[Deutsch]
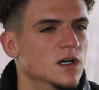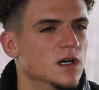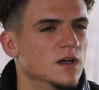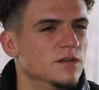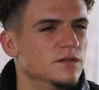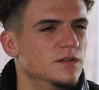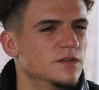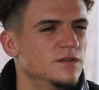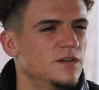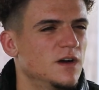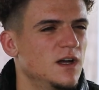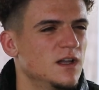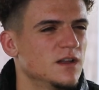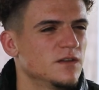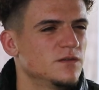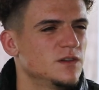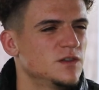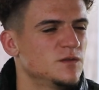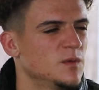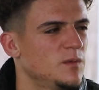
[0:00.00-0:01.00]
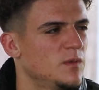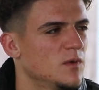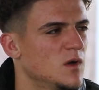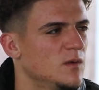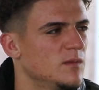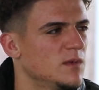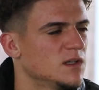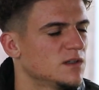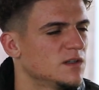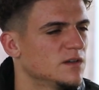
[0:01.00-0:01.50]
Äh, wir waren, wie ich
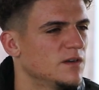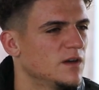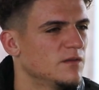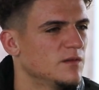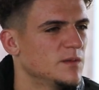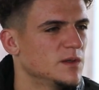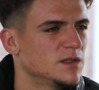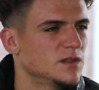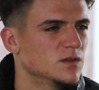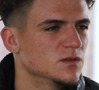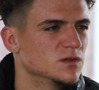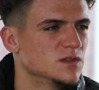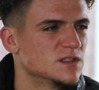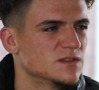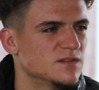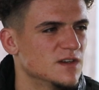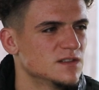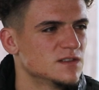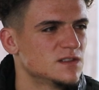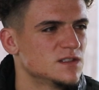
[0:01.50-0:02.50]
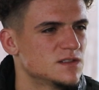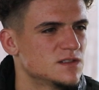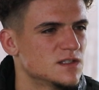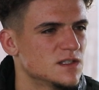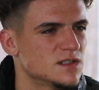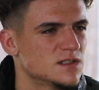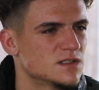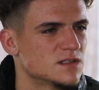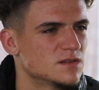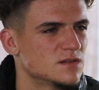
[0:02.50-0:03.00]
mitbekommen hatte, waren wir mit der U20
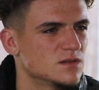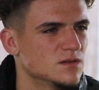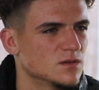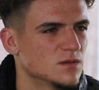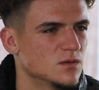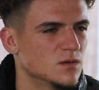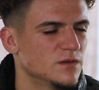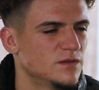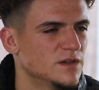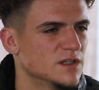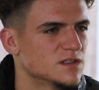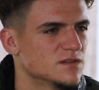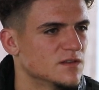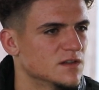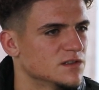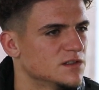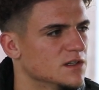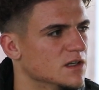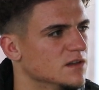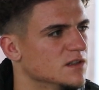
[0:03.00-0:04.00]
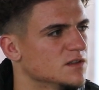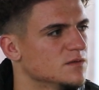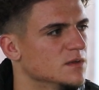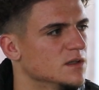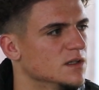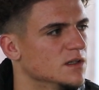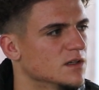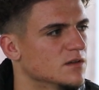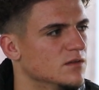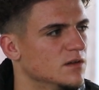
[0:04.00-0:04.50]
seit ungefähr 20 Jahren nicht
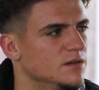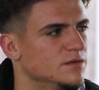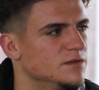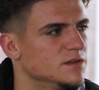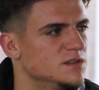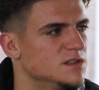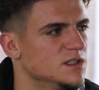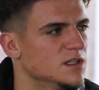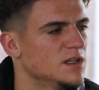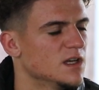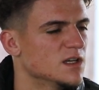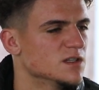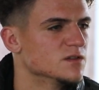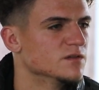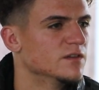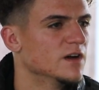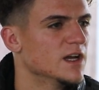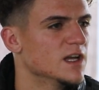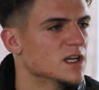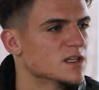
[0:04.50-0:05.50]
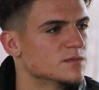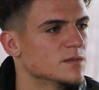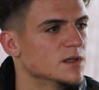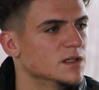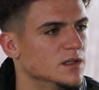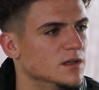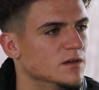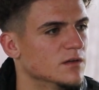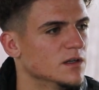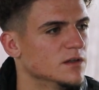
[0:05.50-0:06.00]
mehr qualifiziert. Also war
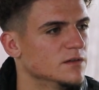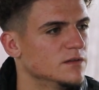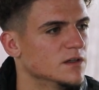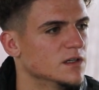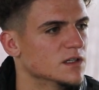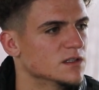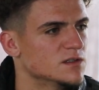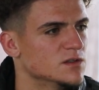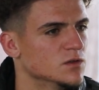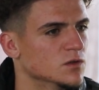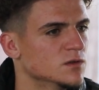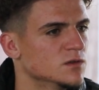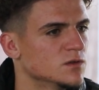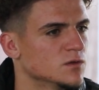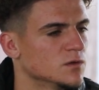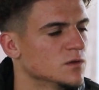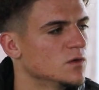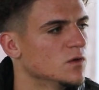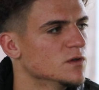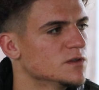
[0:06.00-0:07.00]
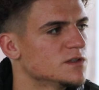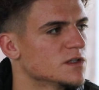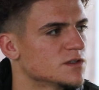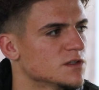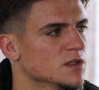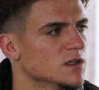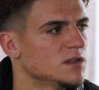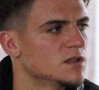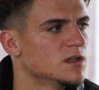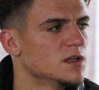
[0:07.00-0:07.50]
erstmal die Qualifikation so ein großer
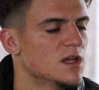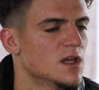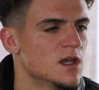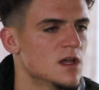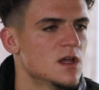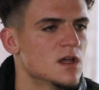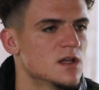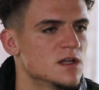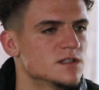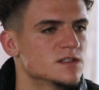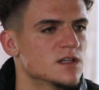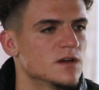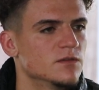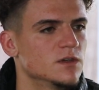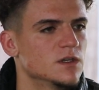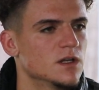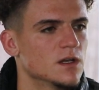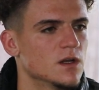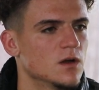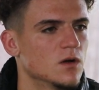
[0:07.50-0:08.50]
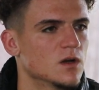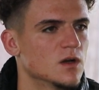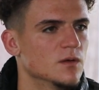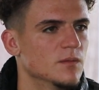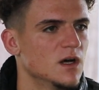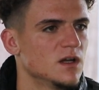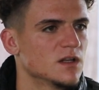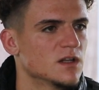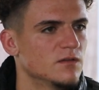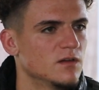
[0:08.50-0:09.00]
Schritt. Das haben wir dann auch
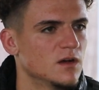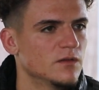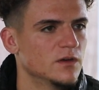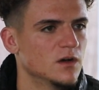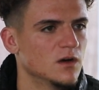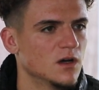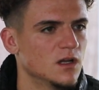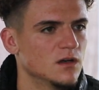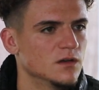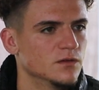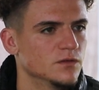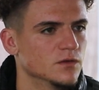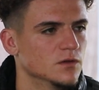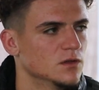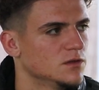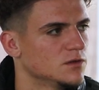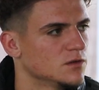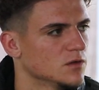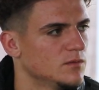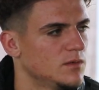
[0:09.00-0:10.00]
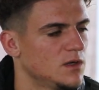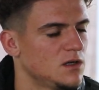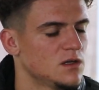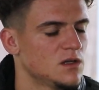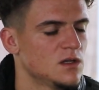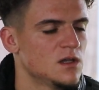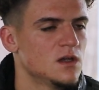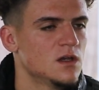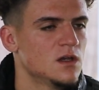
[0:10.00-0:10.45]
gemacht, da waren wir auch alle fröhlich drüber.